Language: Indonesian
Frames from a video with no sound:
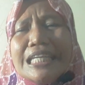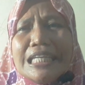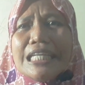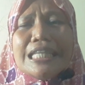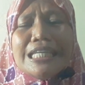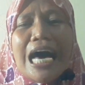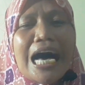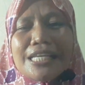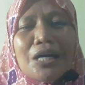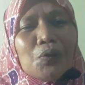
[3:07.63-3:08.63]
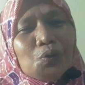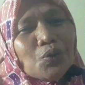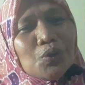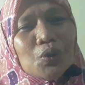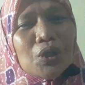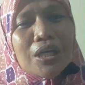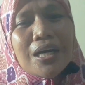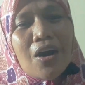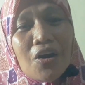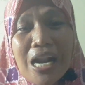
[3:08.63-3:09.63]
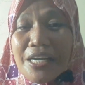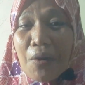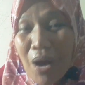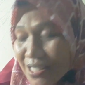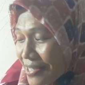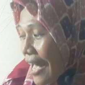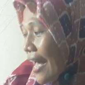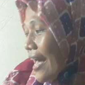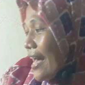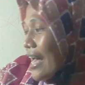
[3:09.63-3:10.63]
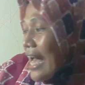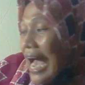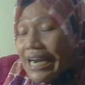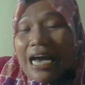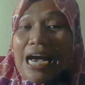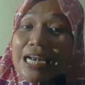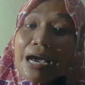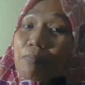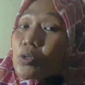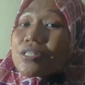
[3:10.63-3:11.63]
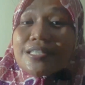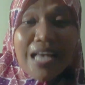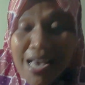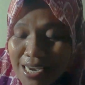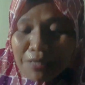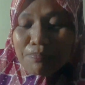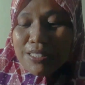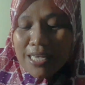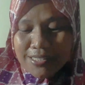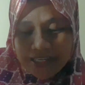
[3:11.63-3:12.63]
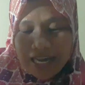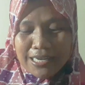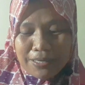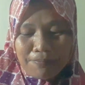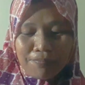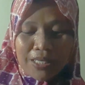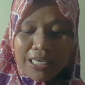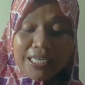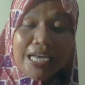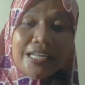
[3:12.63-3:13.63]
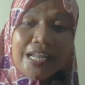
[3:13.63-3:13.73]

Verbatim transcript: ini tidak hanya untuk orang dewasa, anak-anak pun sangat bisa sekali. Ini